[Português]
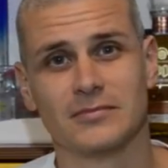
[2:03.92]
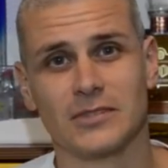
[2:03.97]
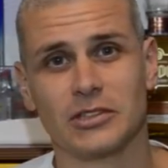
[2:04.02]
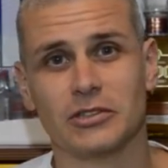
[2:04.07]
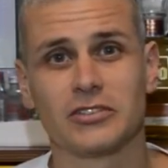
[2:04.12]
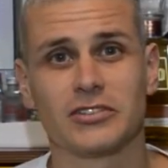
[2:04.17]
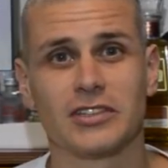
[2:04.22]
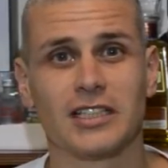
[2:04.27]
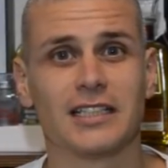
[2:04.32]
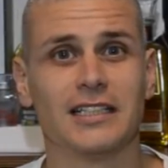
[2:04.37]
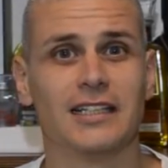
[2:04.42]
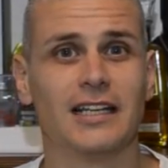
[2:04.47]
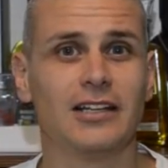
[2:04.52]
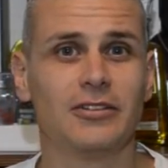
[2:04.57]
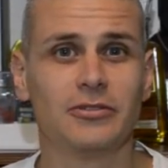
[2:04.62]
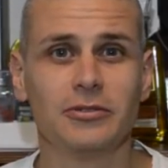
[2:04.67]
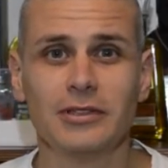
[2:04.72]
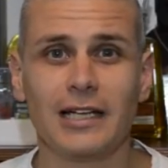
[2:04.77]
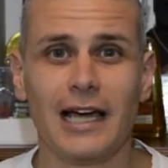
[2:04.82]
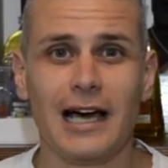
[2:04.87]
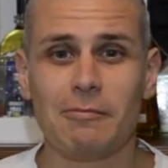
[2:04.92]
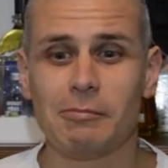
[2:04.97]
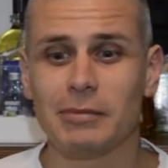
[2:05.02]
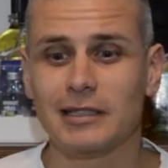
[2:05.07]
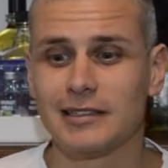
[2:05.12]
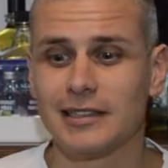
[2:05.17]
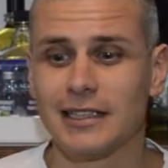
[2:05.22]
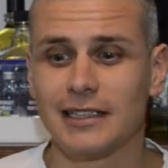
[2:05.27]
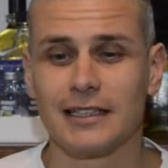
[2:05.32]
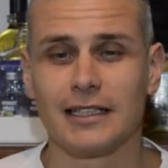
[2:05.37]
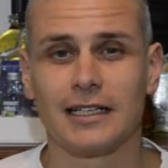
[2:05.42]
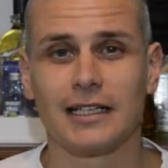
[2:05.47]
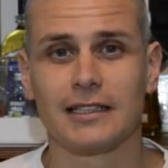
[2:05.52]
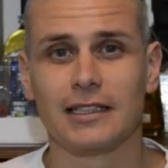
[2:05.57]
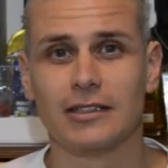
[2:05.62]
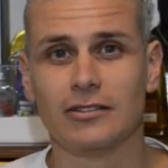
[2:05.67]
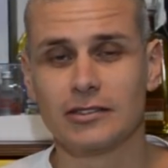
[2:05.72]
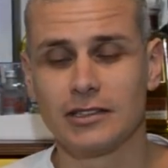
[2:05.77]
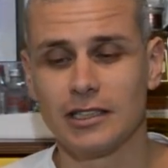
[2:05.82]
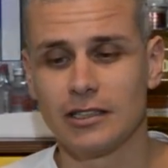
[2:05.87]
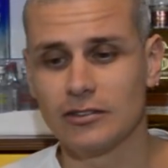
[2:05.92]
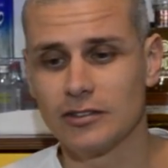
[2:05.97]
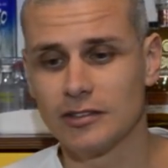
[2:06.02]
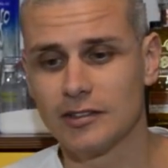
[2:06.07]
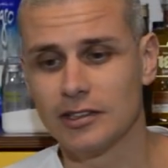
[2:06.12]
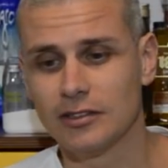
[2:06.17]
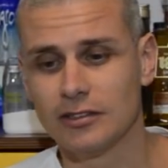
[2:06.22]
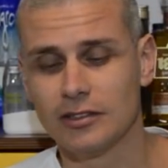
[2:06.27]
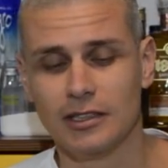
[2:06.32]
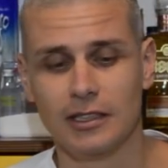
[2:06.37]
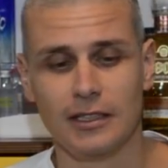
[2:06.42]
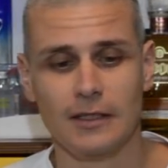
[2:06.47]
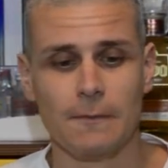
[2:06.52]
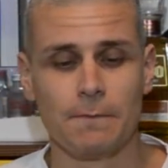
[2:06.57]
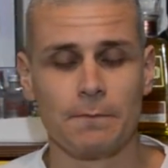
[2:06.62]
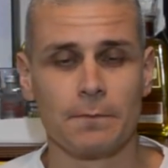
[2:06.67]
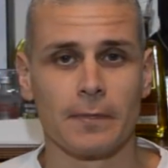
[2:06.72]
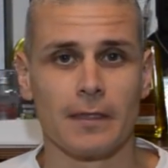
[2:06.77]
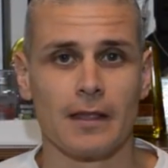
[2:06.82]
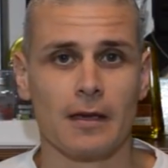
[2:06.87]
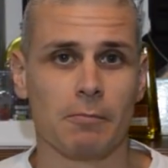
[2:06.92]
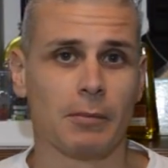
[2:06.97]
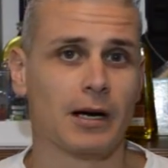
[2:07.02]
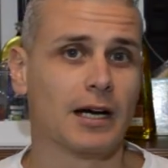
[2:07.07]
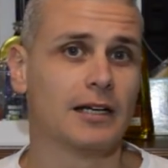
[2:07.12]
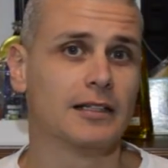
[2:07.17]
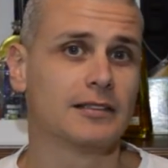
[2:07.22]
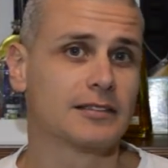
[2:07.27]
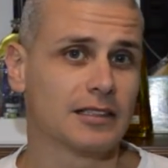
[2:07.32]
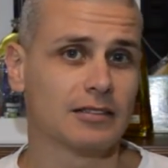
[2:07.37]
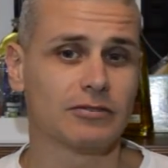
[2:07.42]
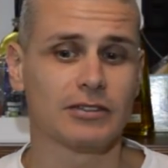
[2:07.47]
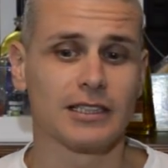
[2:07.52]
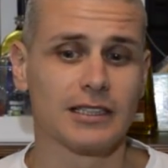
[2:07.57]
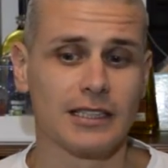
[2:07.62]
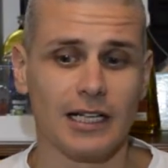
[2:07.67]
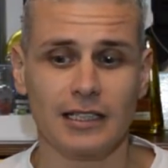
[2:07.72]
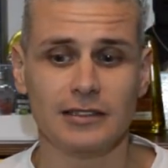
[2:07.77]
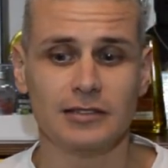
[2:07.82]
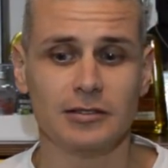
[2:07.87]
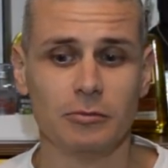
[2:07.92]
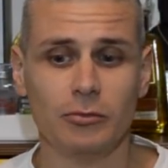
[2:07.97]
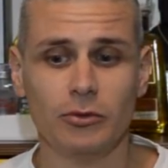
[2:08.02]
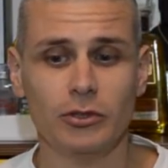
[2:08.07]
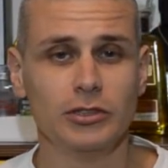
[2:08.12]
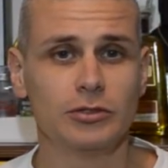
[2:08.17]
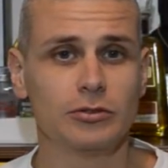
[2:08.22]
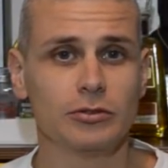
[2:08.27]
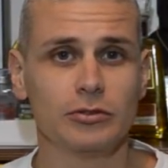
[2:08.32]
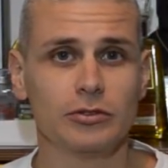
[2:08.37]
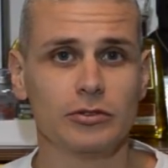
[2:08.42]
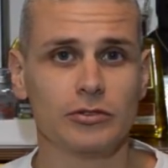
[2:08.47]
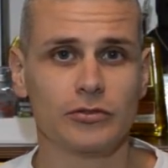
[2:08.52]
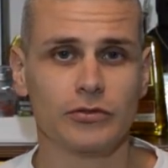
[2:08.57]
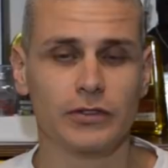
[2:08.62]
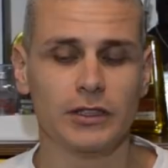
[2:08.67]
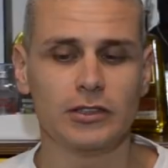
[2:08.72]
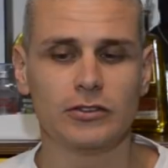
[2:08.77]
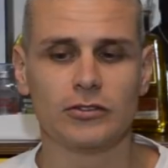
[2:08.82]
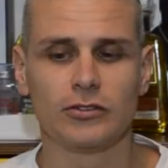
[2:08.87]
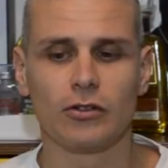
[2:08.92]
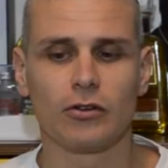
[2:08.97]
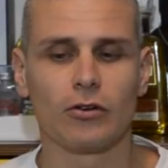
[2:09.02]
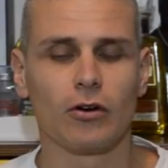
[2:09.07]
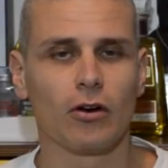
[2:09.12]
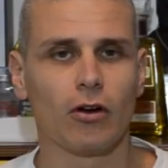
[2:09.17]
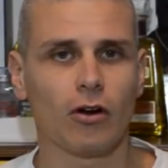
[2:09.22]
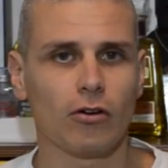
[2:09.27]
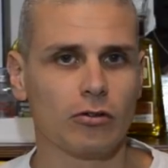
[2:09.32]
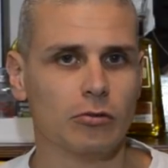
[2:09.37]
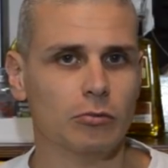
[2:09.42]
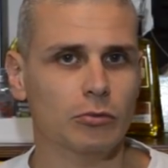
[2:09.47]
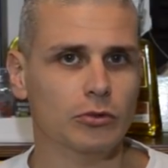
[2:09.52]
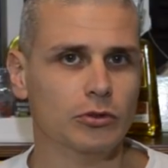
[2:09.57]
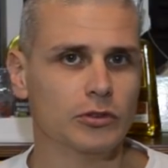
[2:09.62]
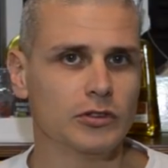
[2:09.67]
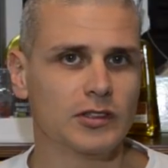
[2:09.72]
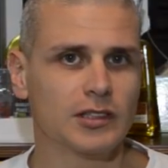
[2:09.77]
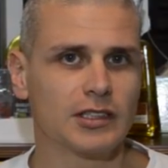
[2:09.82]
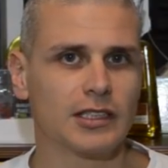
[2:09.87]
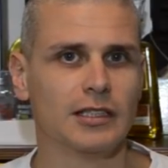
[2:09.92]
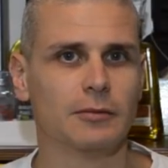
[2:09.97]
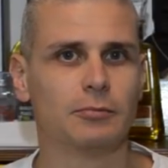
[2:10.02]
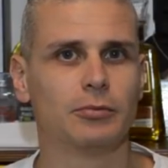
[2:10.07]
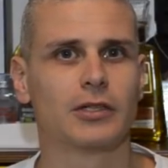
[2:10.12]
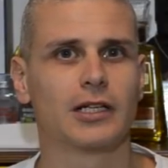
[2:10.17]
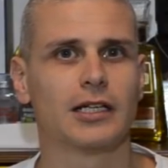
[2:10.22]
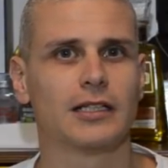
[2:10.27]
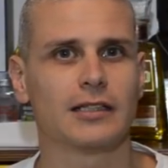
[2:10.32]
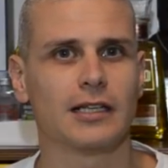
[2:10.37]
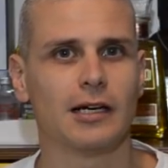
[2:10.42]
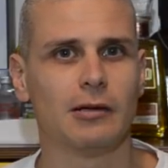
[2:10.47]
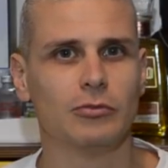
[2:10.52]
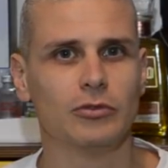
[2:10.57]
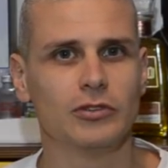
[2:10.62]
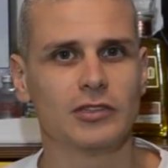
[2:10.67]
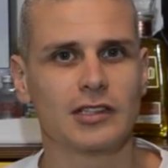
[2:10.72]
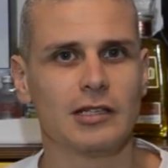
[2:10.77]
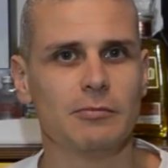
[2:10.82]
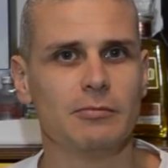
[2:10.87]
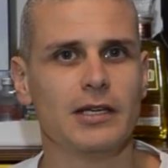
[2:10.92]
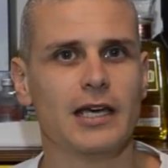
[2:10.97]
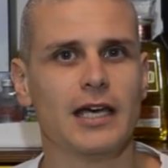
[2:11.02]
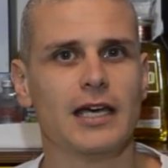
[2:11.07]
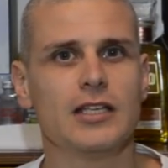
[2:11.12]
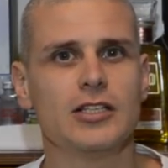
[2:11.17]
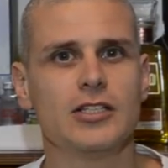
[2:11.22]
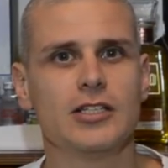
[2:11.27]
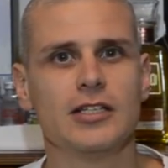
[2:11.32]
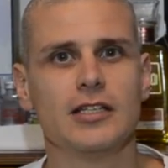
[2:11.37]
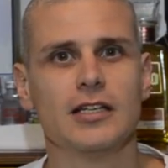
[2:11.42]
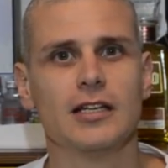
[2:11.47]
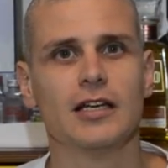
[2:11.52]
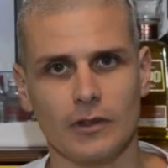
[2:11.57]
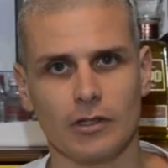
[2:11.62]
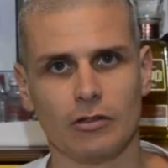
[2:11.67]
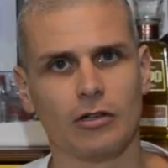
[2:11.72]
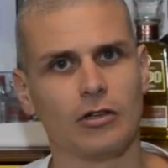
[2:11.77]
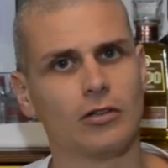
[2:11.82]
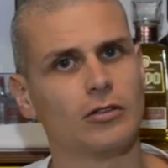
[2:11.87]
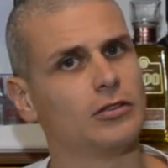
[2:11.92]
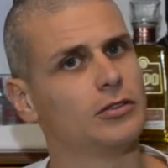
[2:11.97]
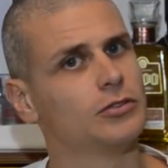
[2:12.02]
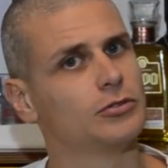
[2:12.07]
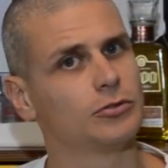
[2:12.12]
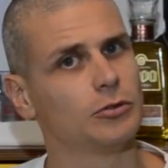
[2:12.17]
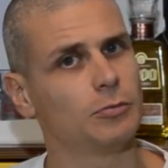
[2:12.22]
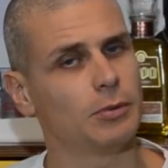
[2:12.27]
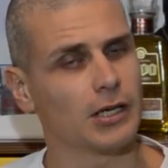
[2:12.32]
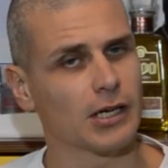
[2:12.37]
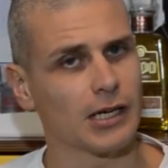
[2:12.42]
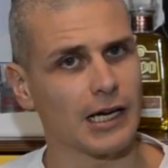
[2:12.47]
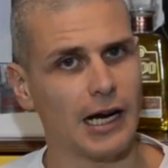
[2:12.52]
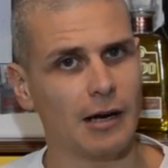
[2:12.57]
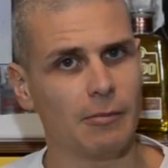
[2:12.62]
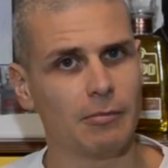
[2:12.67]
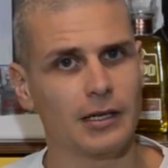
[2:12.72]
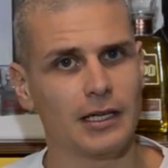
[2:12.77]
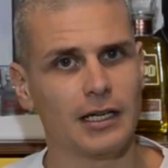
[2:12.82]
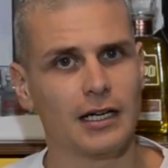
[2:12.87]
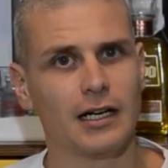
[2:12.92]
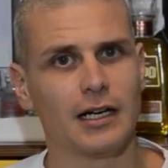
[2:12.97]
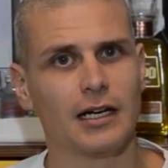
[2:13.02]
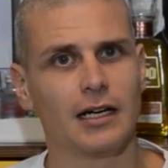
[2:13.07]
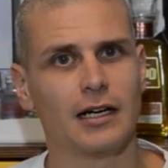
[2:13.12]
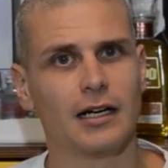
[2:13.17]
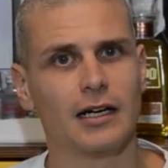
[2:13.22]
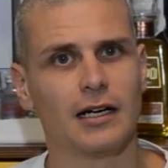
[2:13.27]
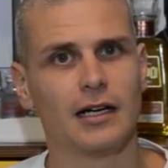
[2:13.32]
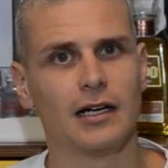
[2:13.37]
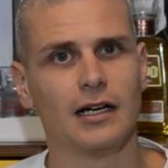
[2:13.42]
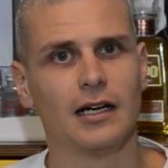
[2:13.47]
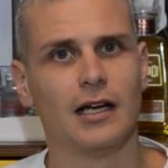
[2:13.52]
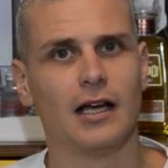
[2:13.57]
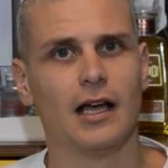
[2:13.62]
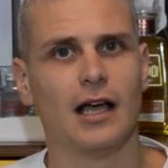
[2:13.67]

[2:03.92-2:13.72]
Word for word: Gosto é que nem cu, né, rapaziada? Cada um tem o seu. Mas na verdade, muitos vídeos eu coloco música, porque tem a música ambiente, o YouTube acaba